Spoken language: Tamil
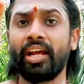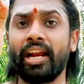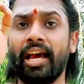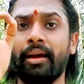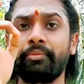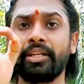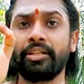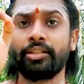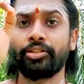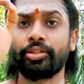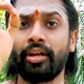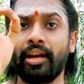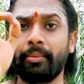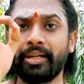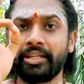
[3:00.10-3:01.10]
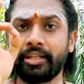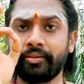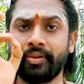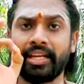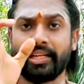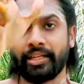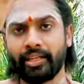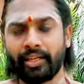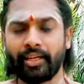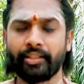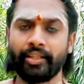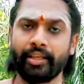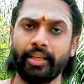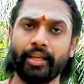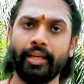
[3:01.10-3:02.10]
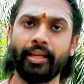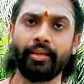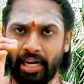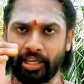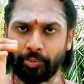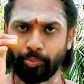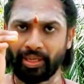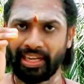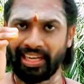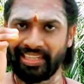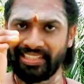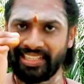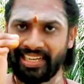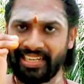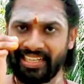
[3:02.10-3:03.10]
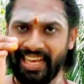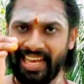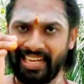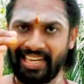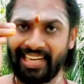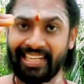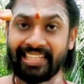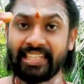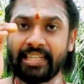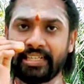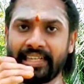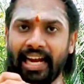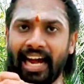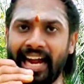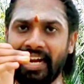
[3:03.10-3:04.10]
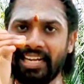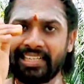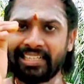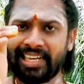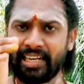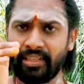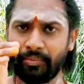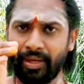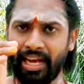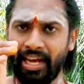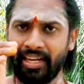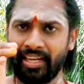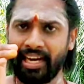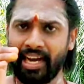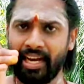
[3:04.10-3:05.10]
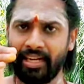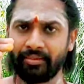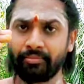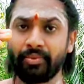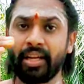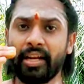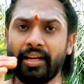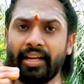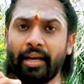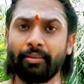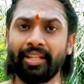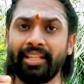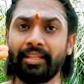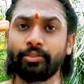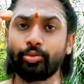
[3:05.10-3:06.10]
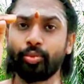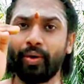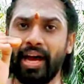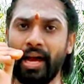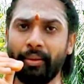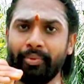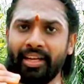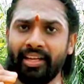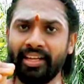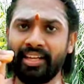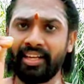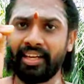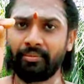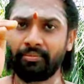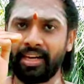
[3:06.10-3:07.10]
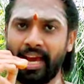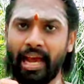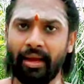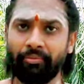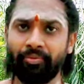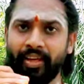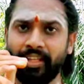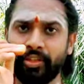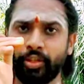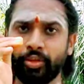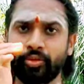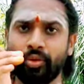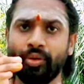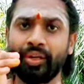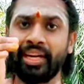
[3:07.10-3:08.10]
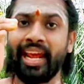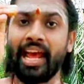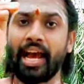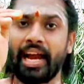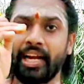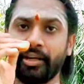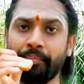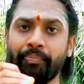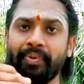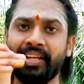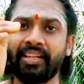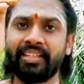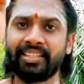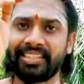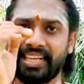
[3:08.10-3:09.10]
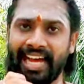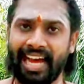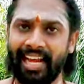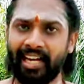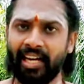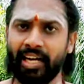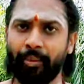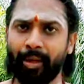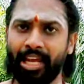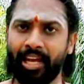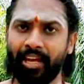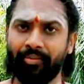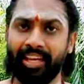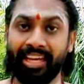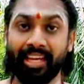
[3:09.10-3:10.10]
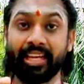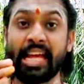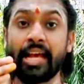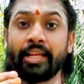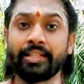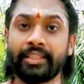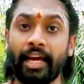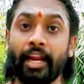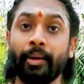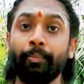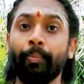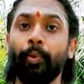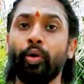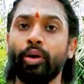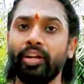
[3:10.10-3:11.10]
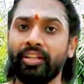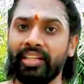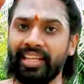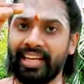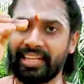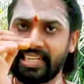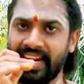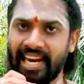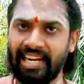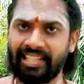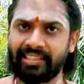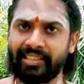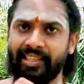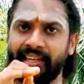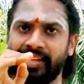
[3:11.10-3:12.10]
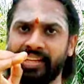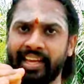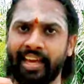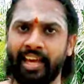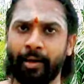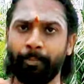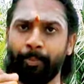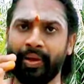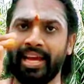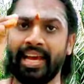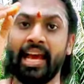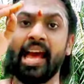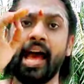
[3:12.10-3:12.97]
கொள்ளலாம் என்று சொல்லப்பட்டு வருகின்றது அன்பு நிறைந்த அடியார்களை காலங்கள் மாறினாலும் நமது சுவாமியினிடம் நாம் வைத்து கொண்ட அன்பின் காரணமாகவே தற்பொழுதைய காலத்திற்கேற்ப